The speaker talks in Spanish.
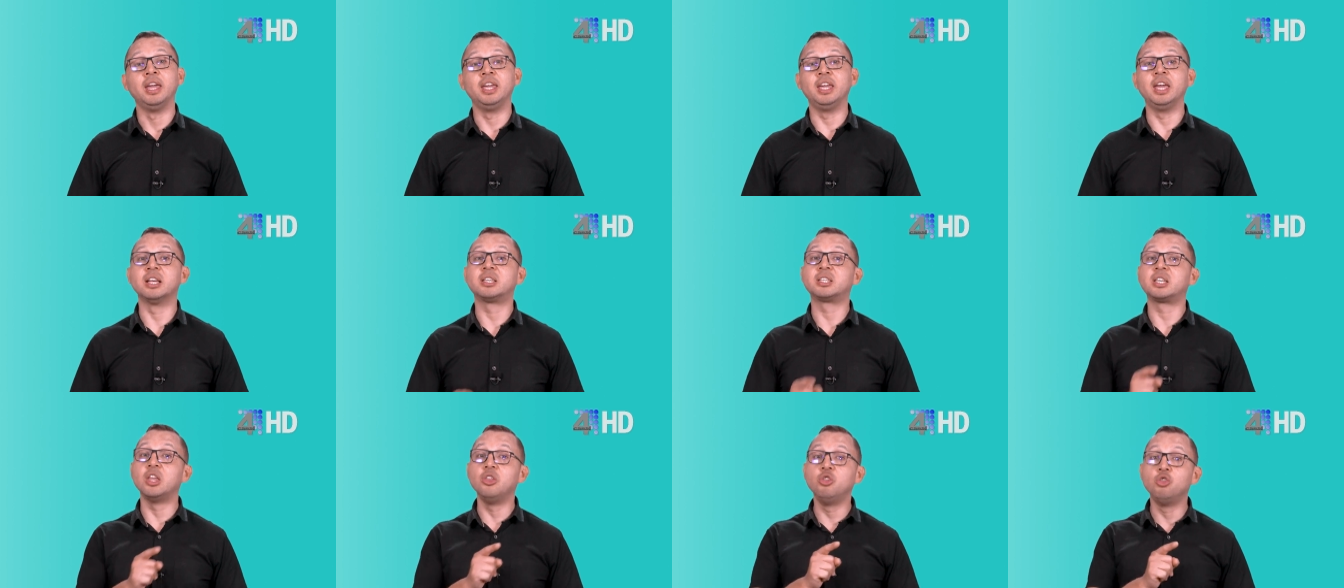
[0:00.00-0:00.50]

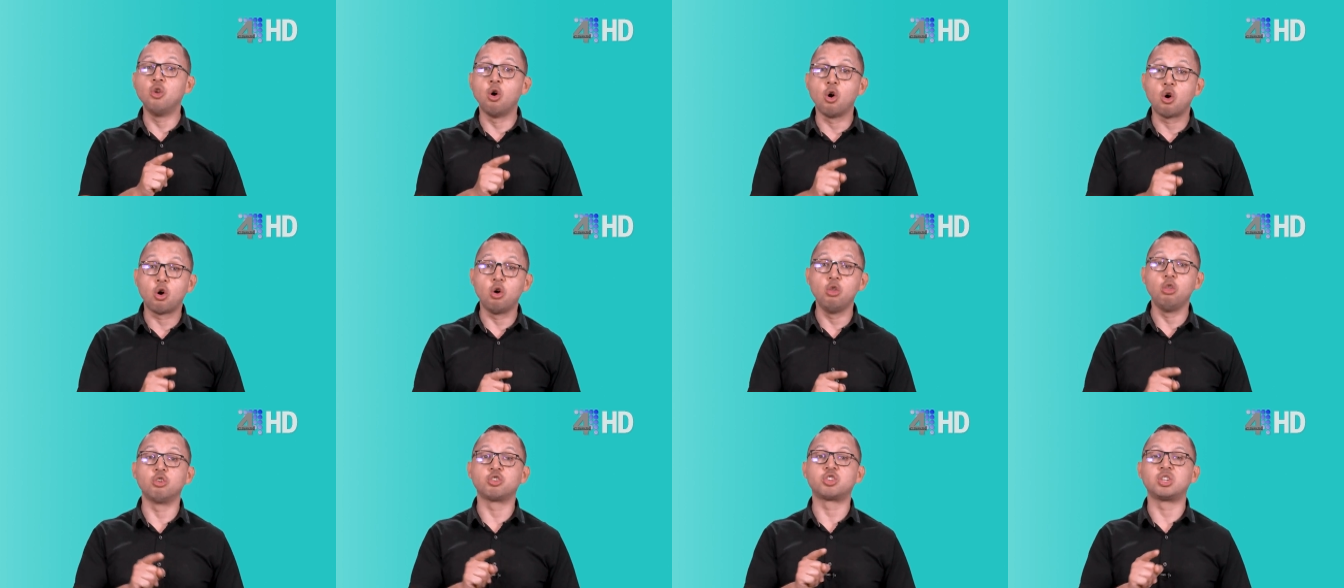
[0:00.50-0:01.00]
y ese
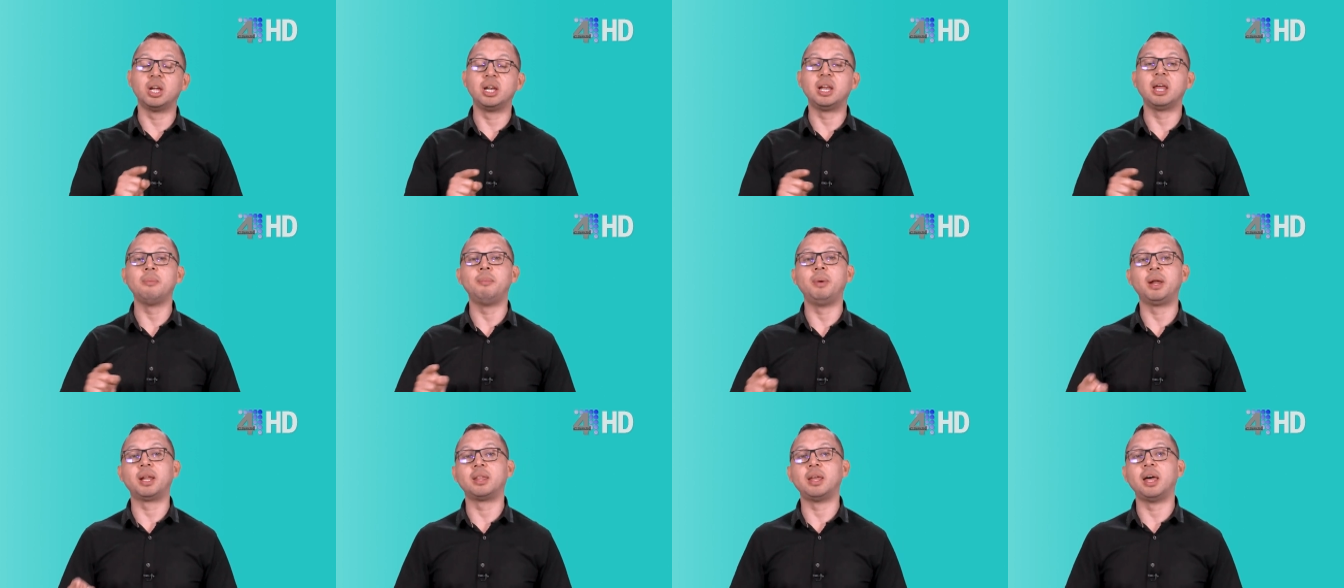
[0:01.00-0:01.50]
no conocer
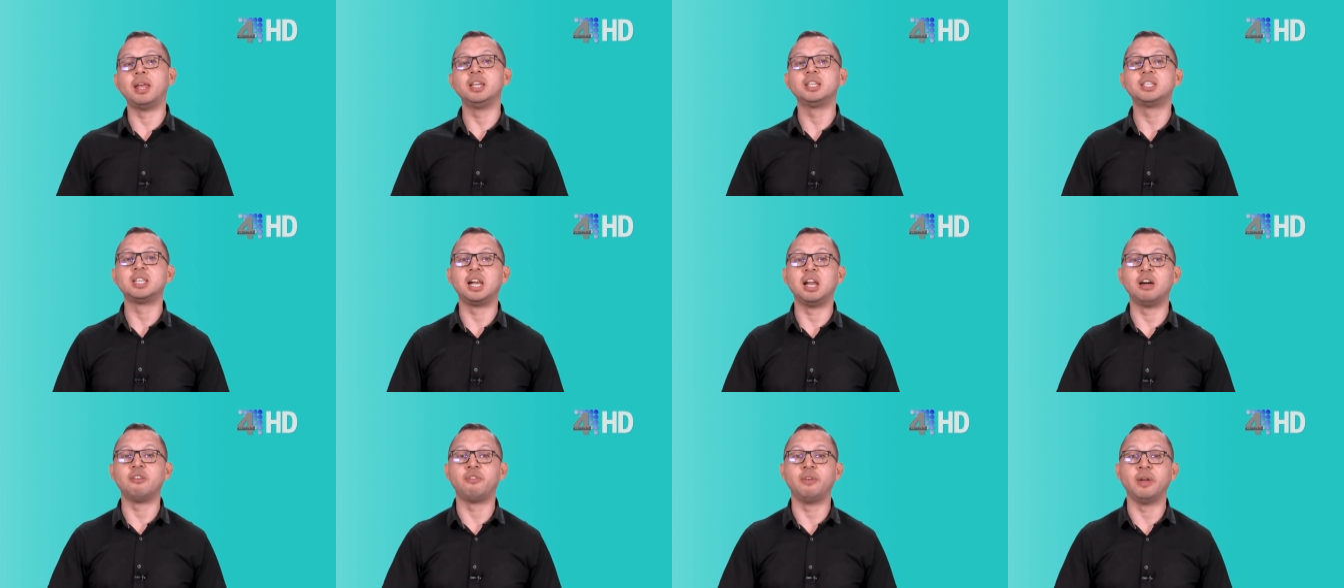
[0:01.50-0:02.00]
las
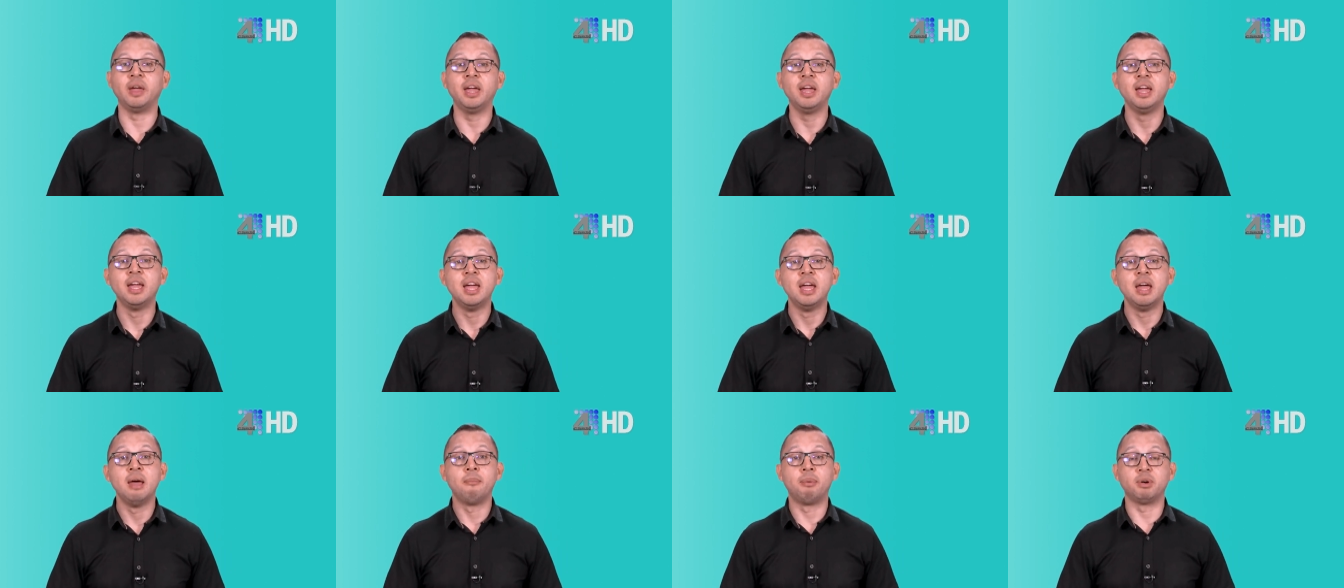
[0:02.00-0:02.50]
verdades de la
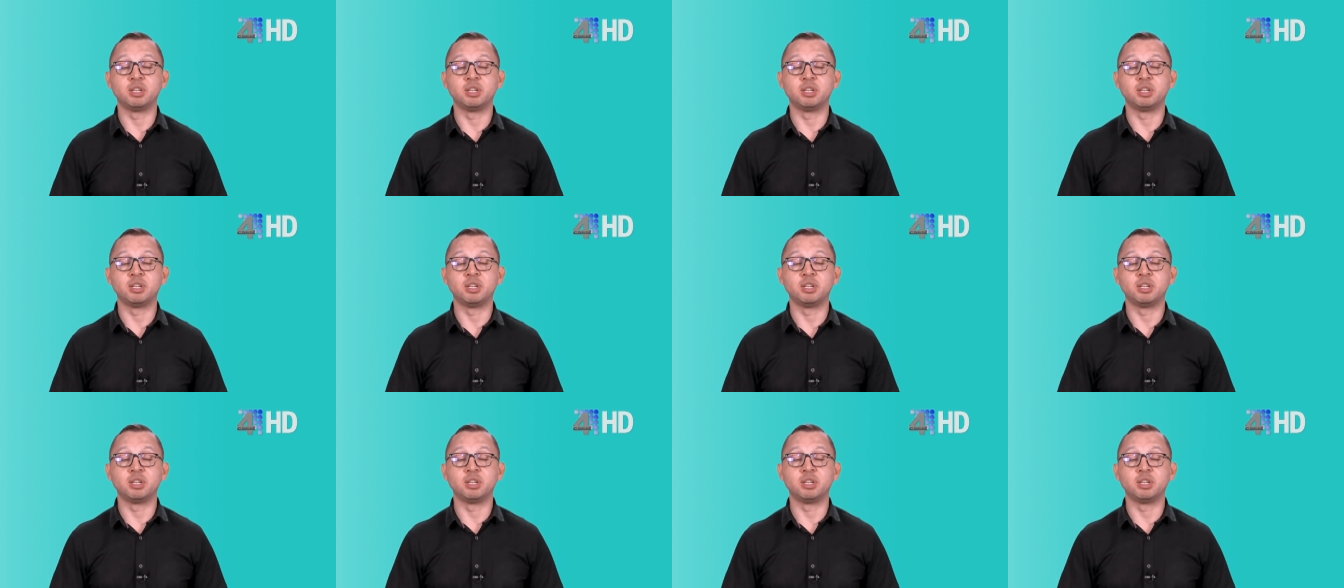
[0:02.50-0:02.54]
fe,